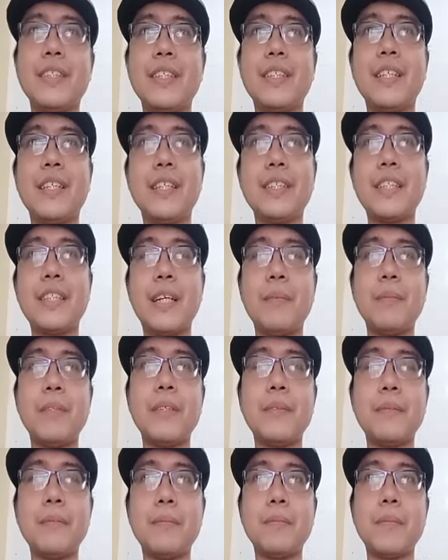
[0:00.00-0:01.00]
Nasabi
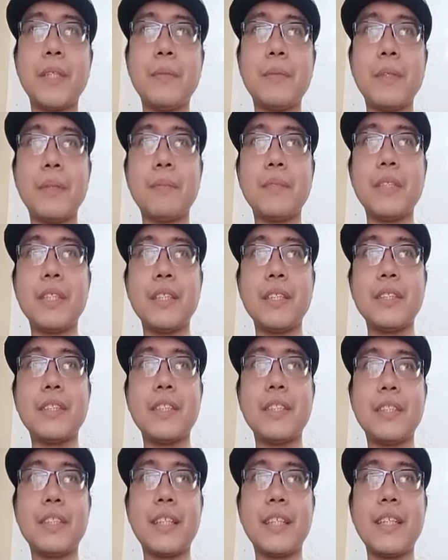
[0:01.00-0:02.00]
ng BFF niya,
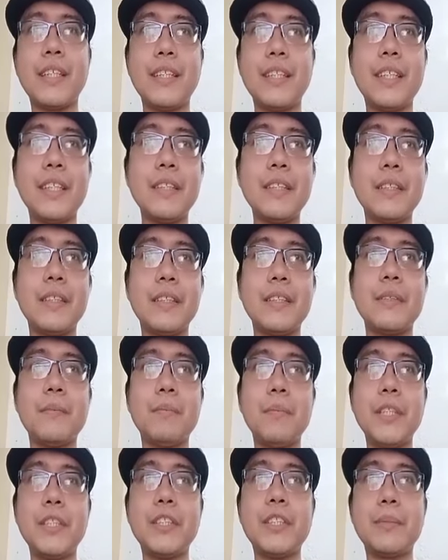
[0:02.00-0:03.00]
si Trina, ayun,
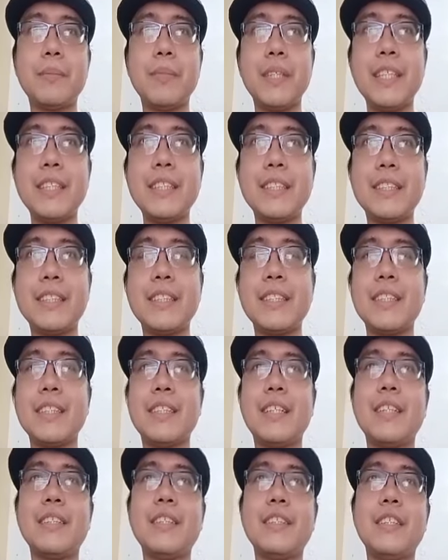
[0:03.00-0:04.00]
beach please.
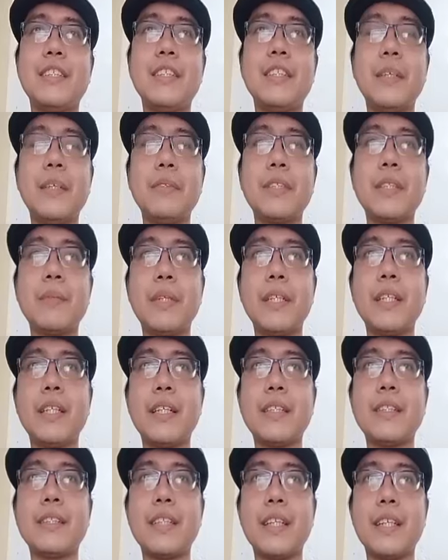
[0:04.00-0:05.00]
At si James naman
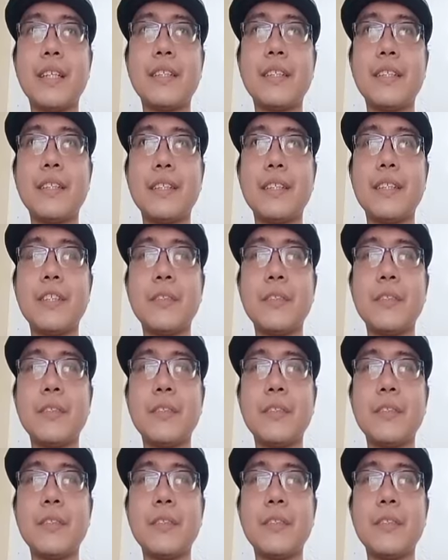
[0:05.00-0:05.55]
ay tara na. Ah.